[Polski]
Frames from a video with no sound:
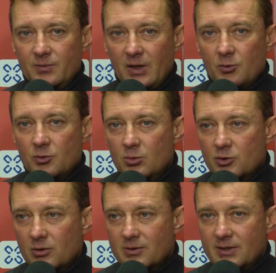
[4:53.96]
jakąś
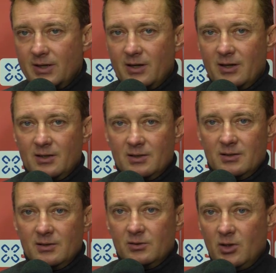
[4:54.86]
dłuższą serię
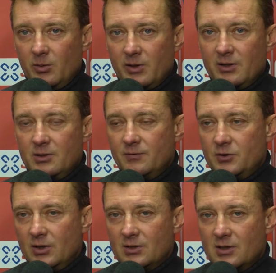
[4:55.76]
e, dobrych i
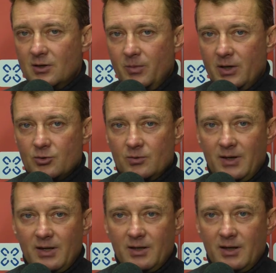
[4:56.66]
zwycięskich meczów,
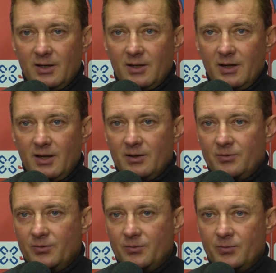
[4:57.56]
ale, ale, ale
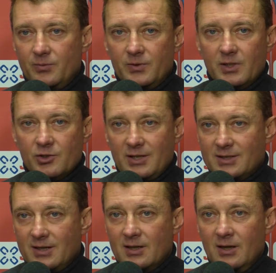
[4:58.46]
w tych
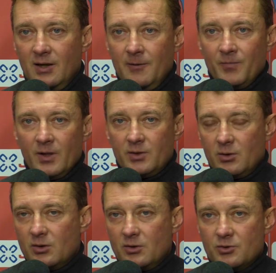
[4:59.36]
czasach w tej
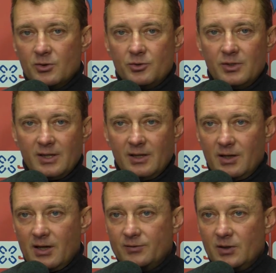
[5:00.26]
okoliczności, jaka,
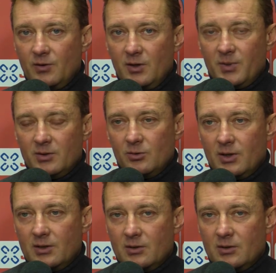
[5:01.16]
jaka w tej chwili panuje,